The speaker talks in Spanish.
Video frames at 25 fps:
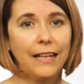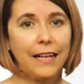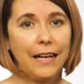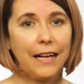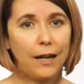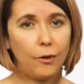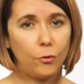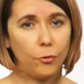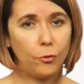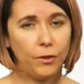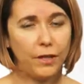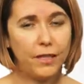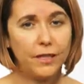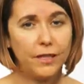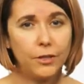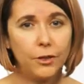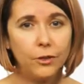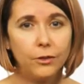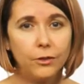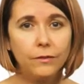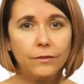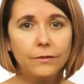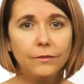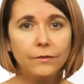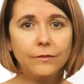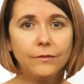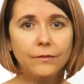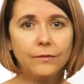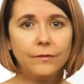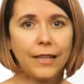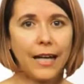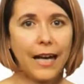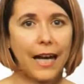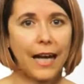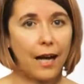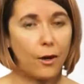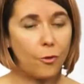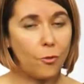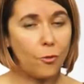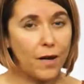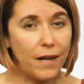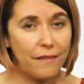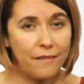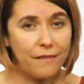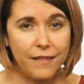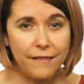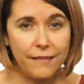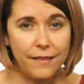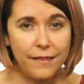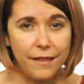algún disco, alguna
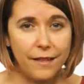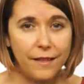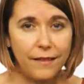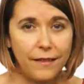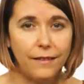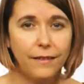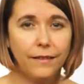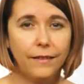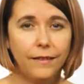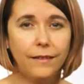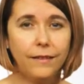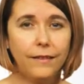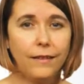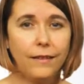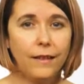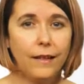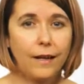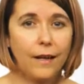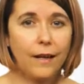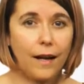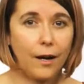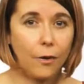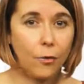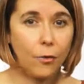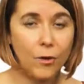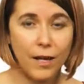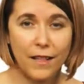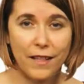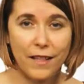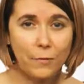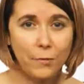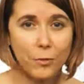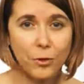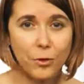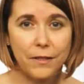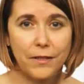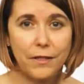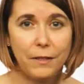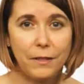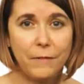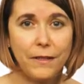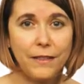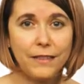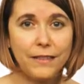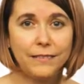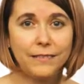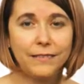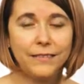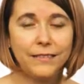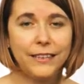cinta, alguna diapositiva.